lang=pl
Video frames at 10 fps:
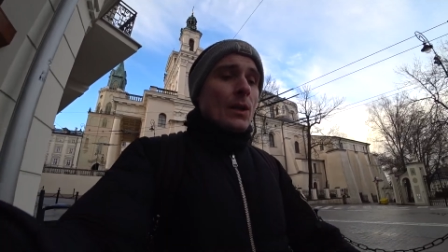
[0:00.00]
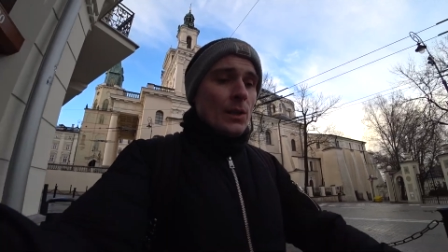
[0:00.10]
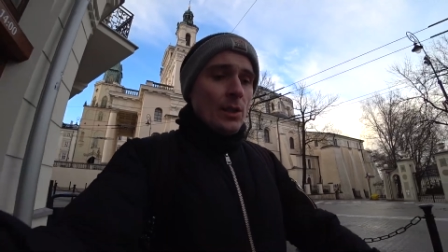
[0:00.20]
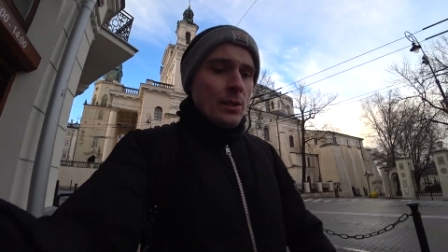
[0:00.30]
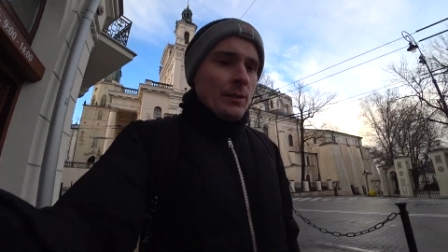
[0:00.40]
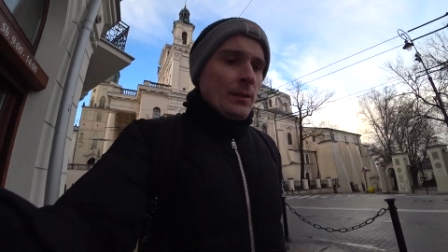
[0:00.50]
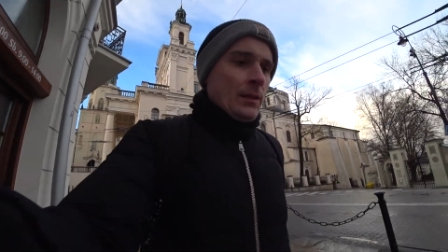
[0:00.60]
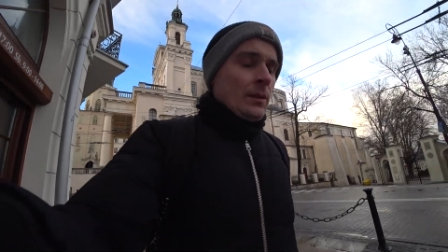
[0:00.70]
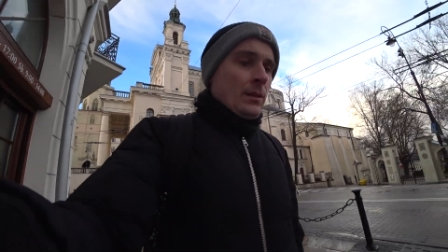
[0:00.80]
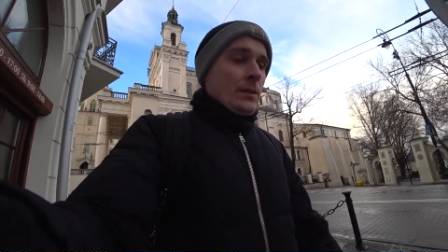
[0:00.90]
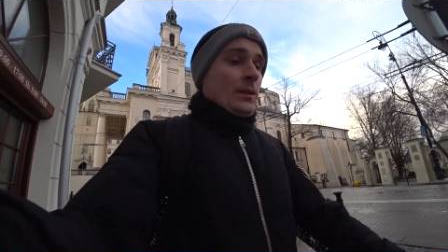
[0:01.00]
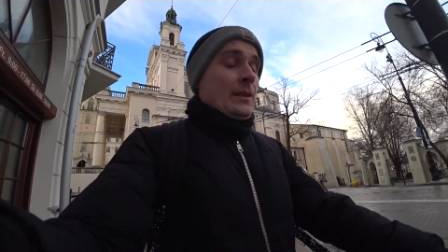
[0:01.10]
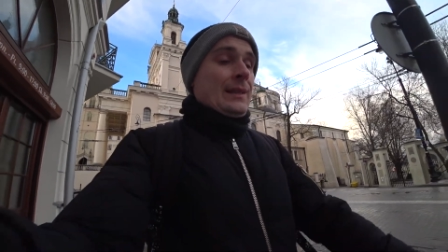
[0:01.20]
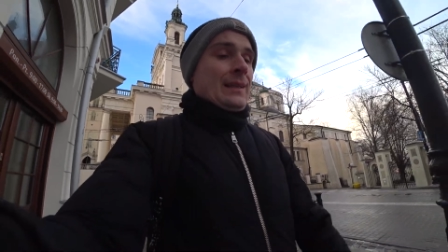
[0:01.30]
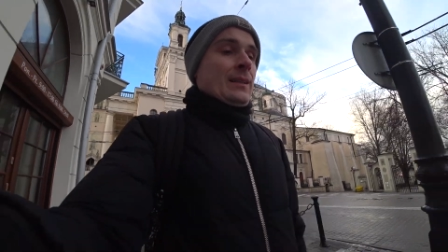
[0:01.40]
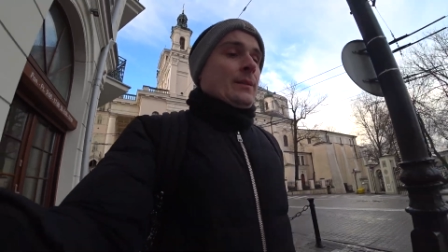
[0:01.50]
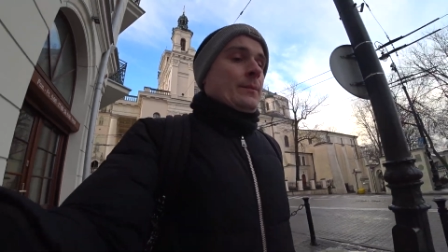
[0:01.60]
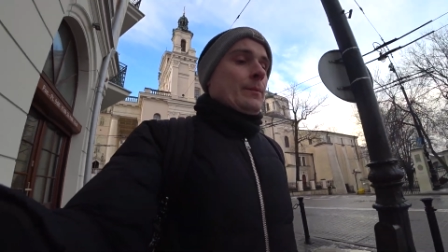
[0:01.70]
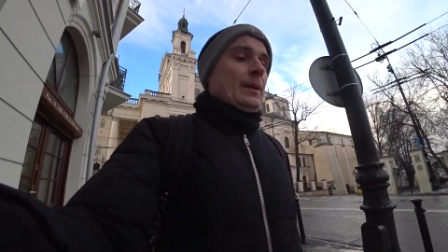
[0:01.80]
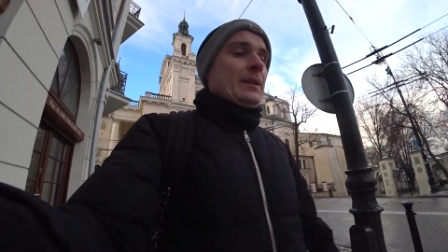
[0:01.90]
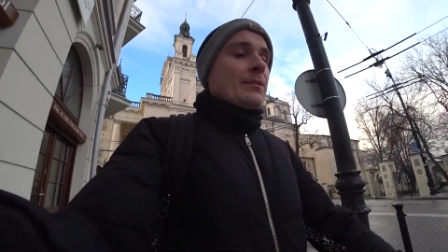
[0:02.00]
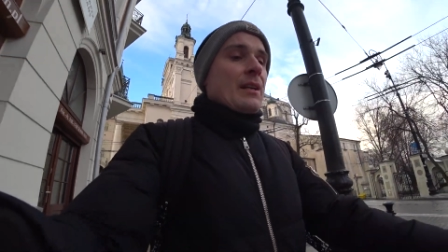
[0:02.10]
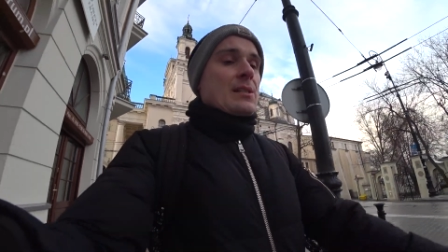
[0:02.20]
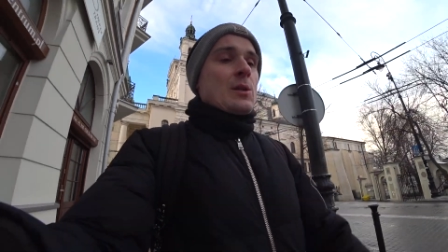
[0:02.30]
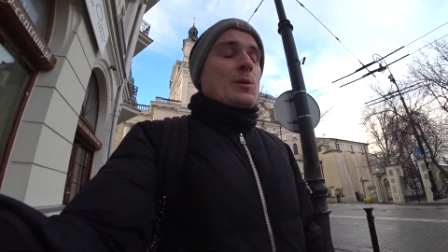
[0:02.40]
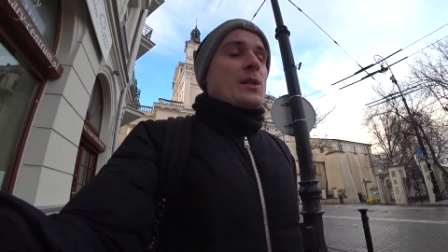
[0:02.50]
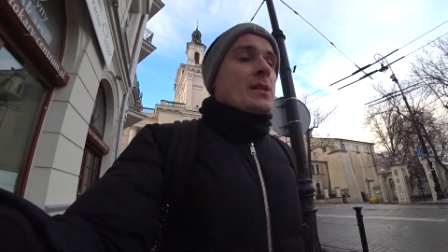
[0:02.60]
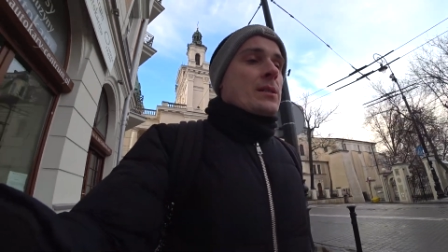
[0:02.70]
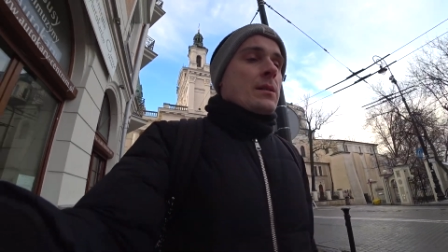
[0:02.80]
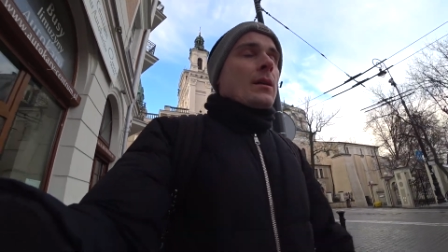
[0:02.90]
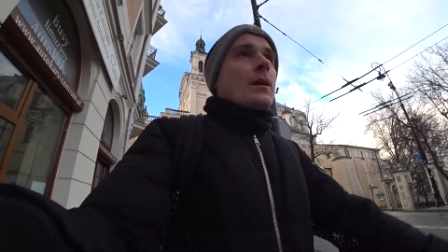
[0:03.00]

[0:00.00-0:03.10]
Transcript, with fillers: I jadę. Będę wracał przez